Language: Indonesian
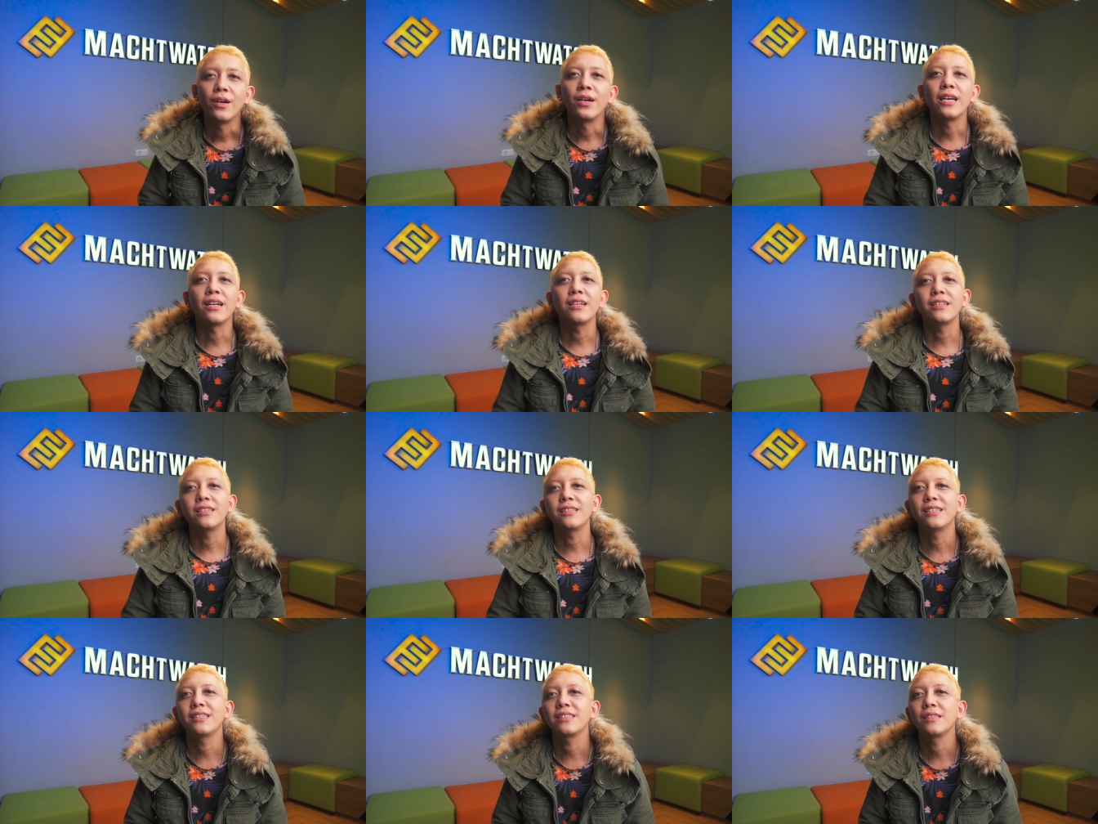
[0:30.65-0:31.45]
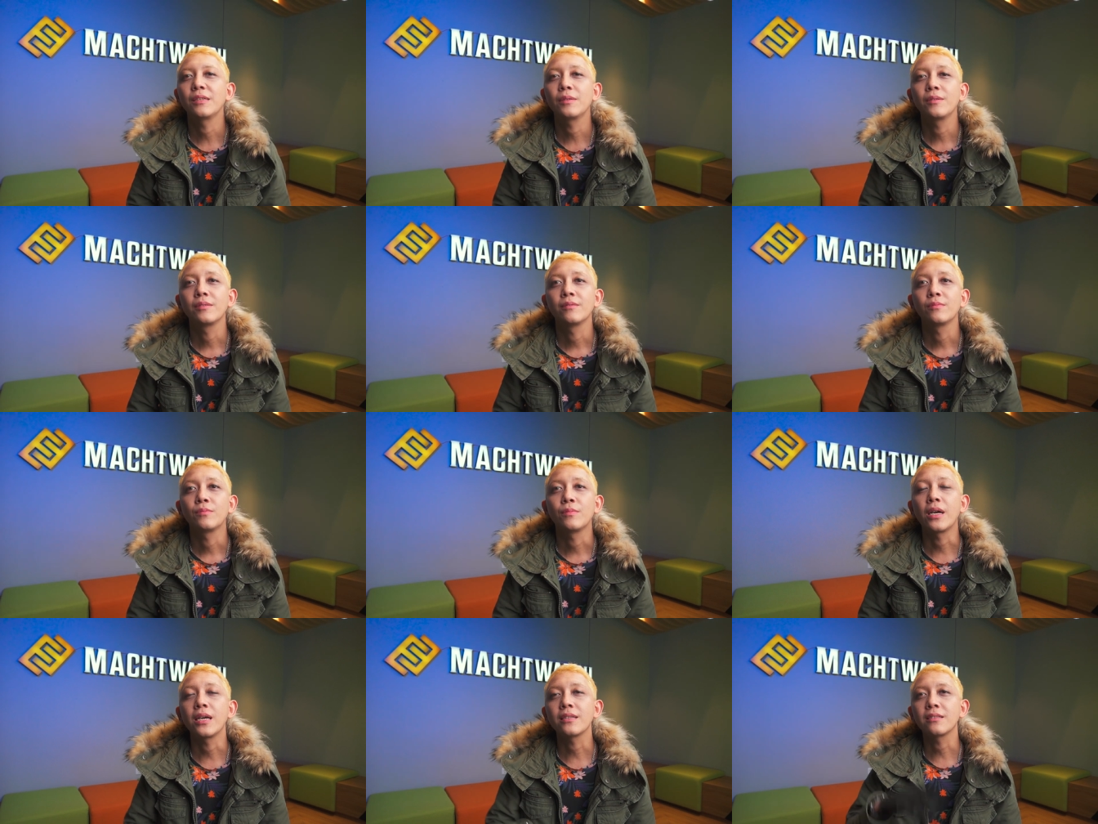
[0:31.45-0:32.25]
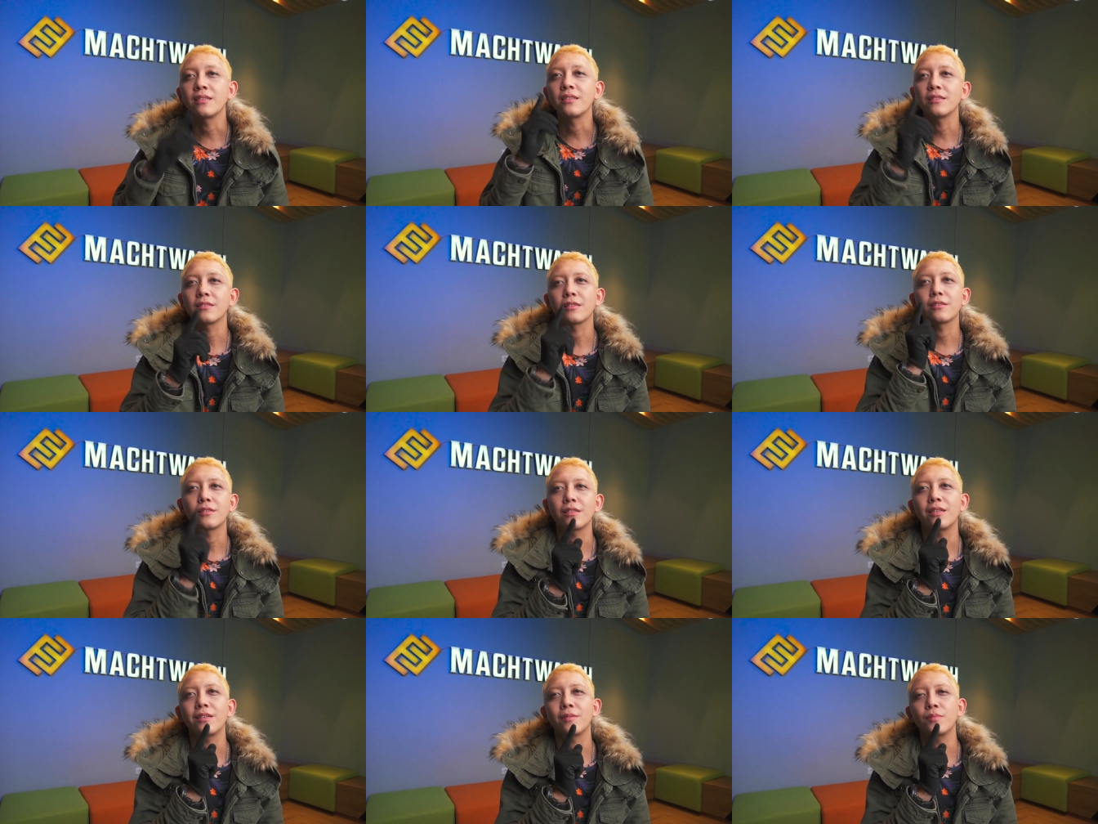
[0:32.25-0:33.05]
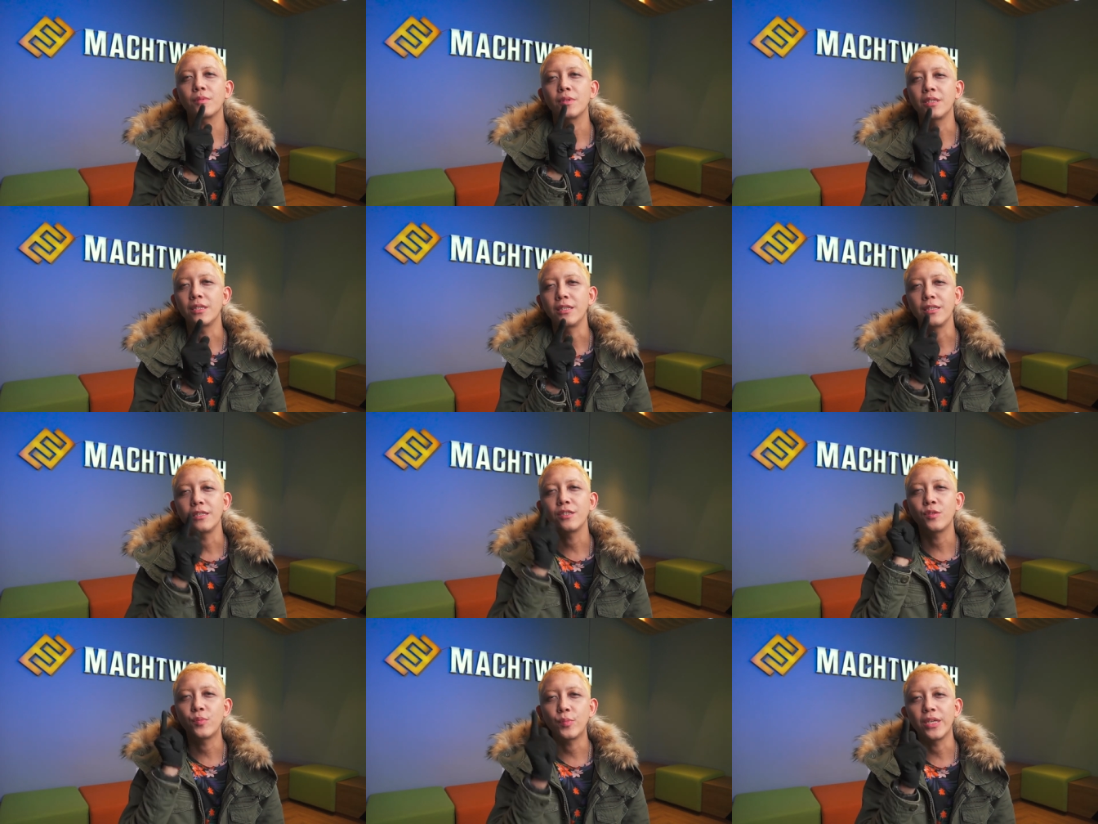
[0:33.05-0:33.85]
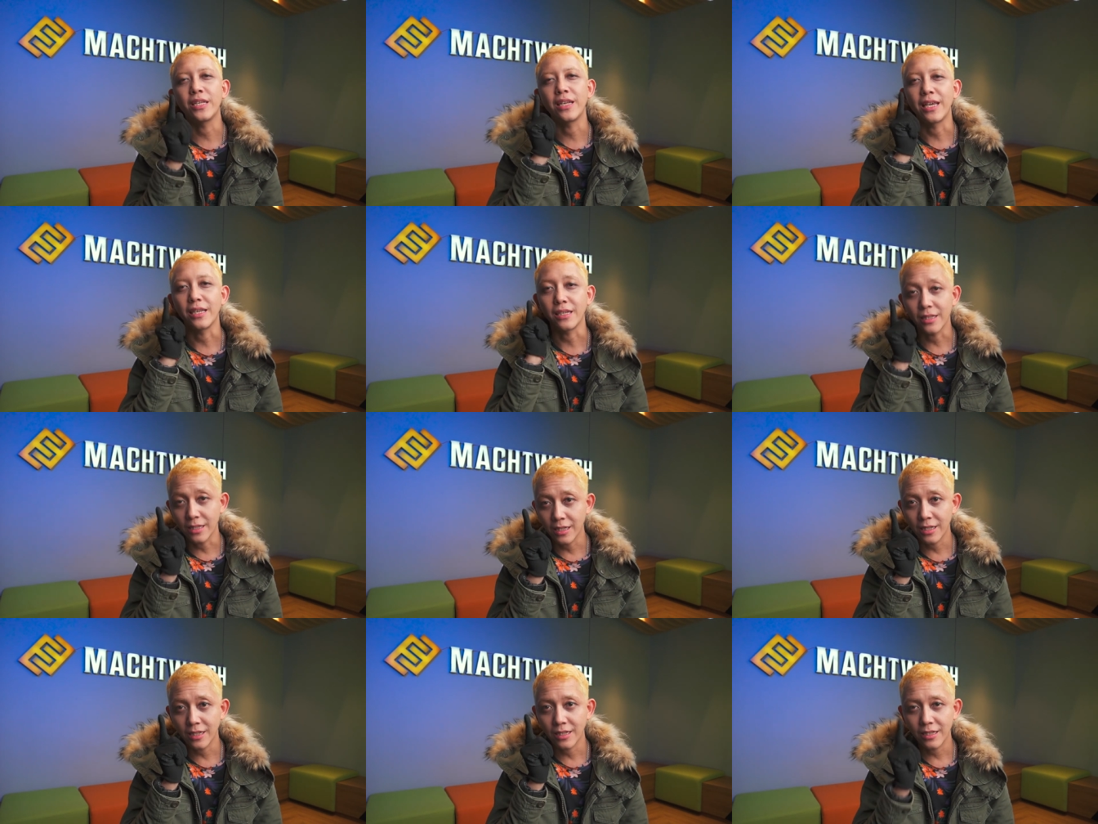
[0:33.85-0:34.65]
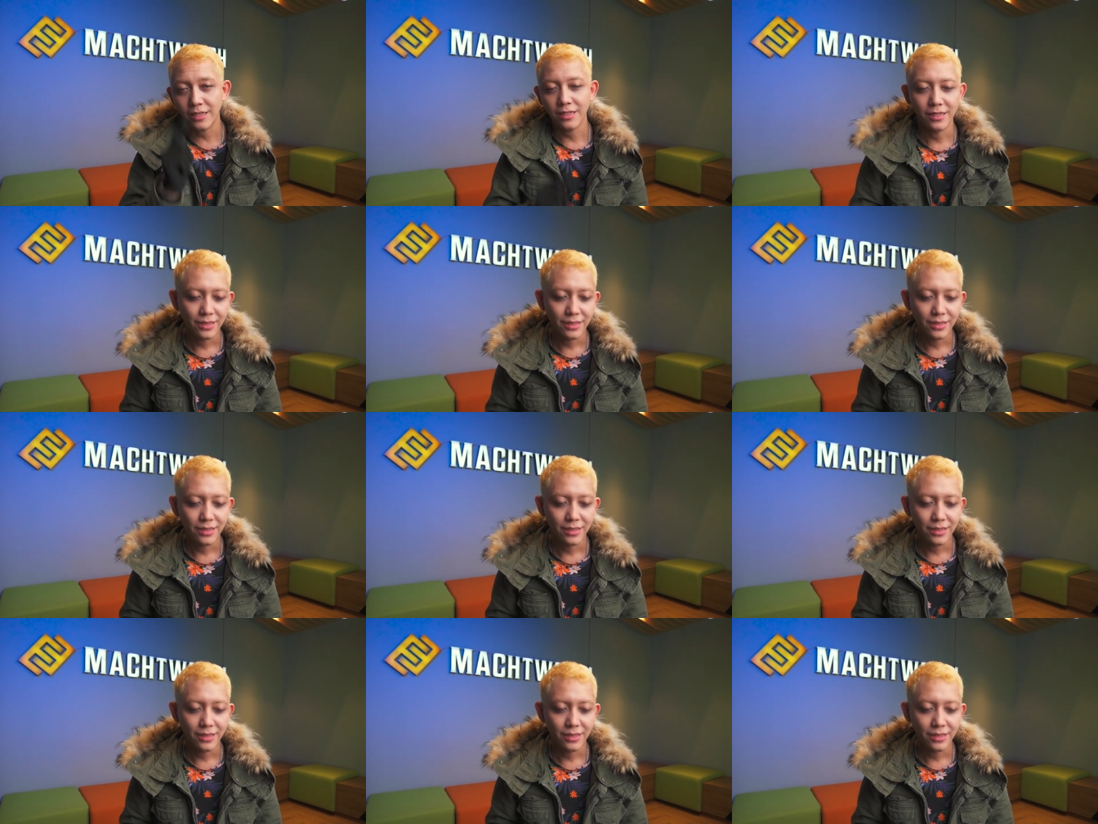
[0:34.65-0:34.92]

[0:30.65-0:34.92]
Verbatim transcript: Well, ya, masih tetap di Spinnaker